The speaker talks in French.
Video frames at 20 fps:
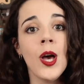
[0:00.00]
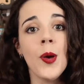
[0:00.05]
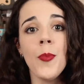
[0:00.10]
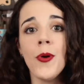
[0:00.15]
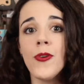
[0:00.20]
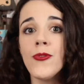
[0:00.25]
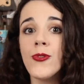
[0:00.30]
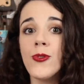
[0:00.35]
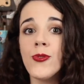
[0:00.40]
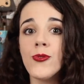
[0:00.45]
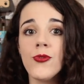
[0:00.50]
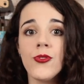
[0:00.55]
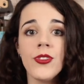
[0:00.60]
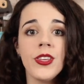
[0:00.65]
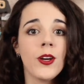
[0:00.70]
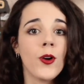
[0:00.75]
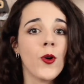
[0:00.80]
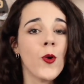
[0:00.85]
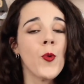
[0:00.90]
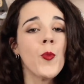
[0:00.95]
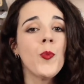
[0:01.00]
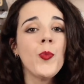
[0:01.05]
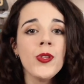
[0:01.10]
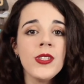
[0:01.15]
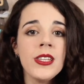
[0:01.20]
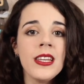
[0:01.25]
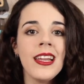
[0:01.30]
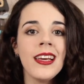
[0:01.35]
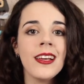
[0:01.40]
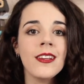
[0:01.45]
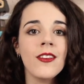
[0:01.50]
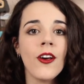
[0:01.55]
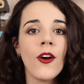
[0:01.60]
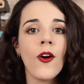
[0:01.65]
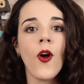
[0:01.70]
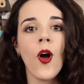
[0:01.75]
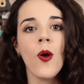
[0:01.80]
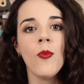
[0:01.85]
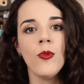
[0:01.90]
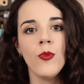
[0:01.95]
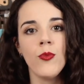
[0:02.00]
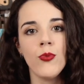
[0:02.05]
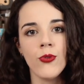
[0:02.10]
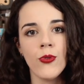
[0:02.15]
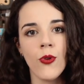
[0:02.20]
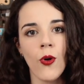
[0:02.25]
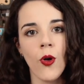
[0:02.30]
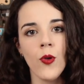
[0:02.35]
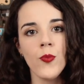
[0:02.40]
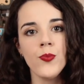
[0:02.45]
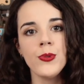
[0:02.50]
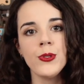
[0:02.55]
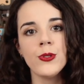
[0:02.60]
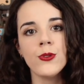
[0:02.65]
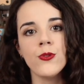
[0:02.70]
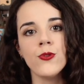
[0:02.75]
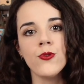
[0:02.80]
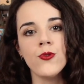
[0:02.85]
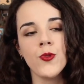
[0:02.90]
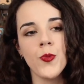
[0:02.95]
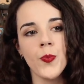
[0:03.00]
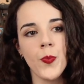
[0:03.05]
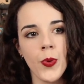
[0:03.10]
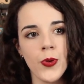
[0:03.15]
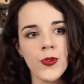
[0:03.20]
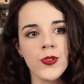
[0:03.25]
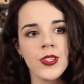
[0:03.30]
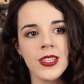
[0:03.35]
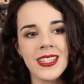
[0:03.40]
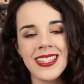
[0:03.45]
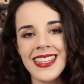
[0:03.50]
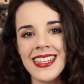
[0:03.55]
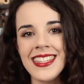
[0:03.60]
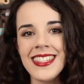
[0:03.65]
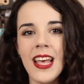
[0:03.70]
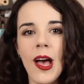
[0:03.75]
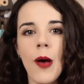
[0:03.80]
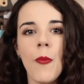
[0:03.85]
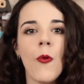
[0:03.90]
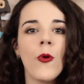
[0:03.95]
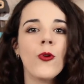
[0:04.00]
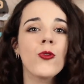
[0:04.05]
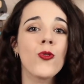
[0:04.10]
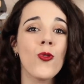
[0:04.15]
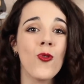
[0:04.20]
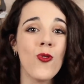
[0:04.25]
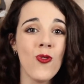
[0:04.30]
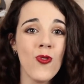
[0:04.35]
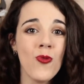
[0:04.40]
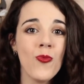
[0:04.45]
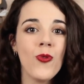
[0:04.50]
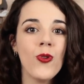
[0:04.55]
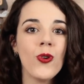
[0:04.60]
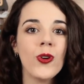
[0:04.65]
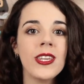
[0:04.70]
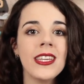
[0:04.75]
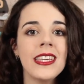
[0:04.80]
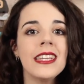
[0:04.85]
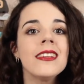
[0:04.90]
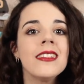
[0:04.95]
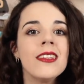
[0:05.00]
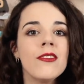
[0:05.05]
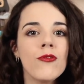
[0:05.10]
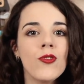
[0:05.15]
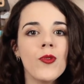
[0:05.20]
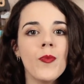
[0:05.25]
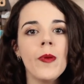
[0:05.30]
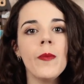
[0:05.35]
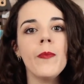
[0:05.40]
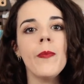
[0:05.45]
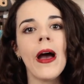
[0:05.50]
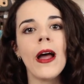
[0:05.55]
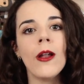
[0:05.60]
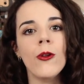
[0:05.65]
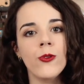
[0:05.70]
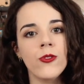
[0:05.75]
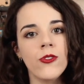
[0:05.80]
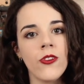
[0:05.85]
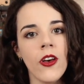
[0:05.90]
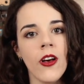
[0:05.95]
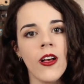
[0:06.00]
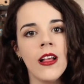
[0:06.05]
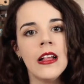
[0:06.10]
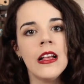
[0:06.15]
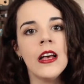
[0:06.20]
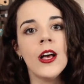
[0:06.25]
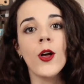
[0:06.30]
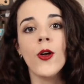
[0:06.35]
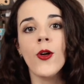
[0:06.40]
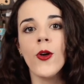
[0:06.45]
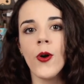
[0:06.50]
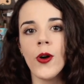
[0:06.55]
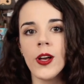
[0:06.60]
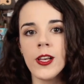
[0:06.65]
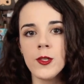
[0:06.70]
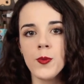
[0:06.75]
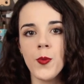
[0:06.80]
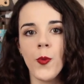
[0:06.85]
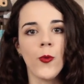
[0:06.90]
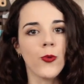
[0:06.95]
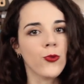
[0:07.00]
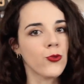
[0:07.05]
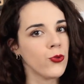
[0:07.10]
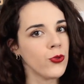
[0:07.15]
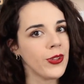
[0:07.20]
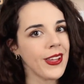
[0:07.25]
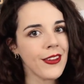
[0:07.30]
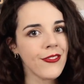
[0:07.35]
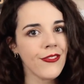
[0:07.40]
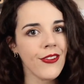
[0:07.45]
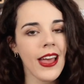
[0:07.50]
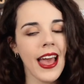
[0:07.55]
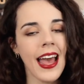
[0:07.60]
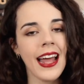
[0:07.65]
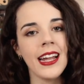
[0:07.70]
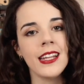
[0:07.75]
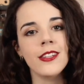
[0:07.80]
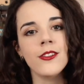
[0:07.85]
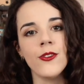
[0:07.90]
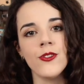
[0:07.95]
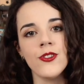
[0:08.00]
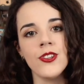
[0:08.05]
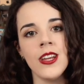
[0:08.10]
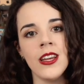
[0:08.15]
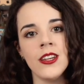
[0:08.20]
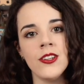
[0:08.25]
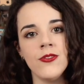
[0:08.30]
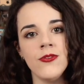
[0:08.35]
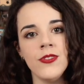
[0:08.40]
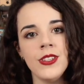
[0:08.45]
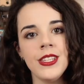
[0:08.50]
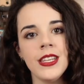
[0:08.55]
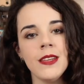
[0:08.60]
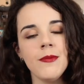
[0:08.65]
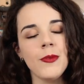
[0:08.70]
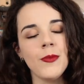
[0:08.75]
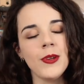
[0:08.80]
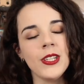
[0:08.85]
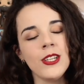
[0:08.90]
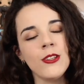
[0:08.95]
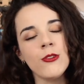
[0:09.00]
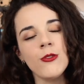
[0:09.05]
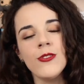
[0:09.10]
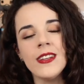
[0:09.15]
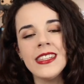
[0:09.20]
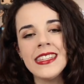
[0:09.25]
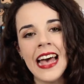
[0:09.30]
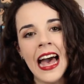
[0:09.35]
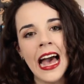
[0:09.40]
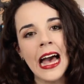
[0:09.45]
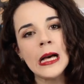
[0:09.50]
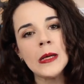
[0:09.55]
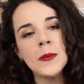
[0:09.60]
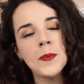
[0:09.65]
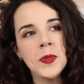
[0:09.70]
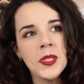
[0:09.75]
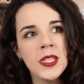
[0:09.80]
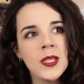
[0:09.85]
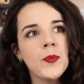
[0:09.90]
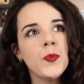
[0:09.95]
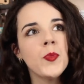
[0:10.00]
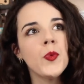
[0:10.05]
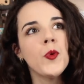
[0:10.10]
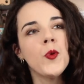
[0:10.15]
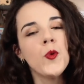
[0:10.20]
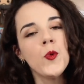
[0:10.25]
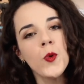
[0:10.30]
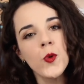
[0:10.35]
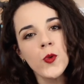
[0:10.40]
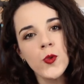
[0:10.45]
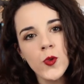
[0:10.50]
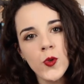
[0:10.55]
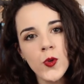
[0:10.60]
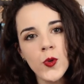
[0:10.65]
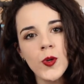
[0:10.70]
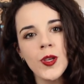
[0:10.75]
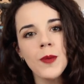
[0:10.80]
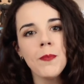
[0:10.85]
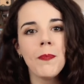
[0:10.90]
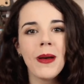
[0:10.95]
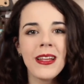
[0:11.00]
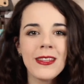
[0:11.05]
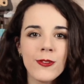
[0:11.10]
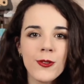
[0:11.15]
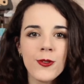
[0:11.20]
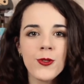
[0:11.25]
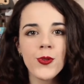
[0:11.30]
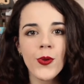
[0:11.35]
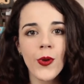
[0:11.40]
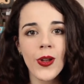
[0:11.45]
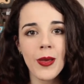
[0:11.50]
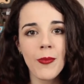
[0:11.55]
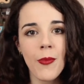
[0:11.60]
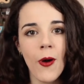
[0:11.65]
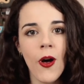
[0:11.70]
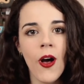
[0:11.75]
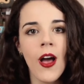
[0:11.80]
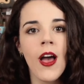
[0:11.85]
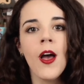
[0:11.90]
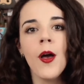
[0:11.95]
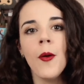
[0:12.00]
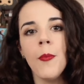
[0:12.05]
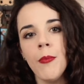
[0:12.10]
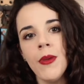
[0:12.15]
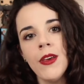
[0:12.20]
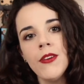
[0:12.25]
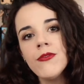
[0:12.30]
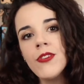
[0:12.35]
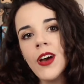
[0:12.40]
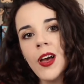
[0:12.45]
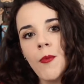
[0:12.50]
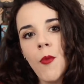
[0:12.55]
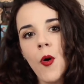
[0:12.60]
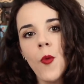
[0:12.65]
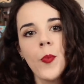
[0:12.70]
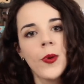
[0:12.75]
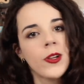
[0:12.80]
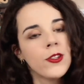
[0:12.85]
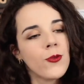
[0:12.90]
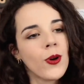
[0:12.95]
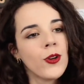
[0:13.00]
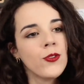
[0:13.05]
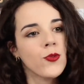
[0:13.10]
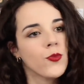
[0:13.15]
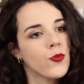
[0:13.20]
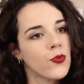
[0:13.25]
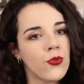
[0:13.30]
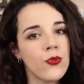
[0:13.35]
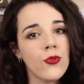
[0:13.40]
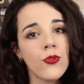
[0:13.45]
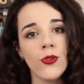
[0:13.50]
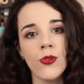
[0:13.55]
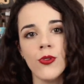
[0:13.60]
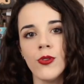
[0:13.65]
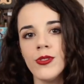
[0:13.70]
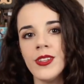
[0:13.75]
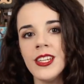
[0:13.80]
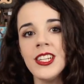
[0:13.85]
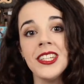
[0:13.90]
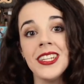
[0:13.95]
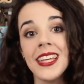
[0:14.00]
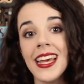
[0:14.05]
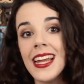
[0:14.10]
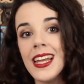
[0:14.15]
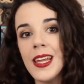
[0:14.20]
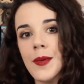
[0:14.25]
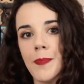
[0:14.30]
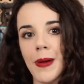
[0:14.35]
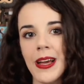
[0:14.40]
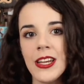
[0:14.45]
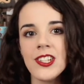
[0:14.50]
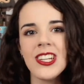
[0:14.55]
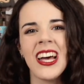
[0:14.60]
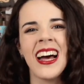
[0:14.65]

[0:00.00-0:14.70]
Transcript: peuvent convenir aux petits lecteurs comme aux plus grands, puisque je pense sincèrement que l'humour qui est développé par l'auteur correspond tout à fait à la tranche d'âge visée, mais moi j'ai trouvé ça un petit peu lourdeau et pathos sur les bords, mais vraiment pas de quoi non plus euh, déchirer les pages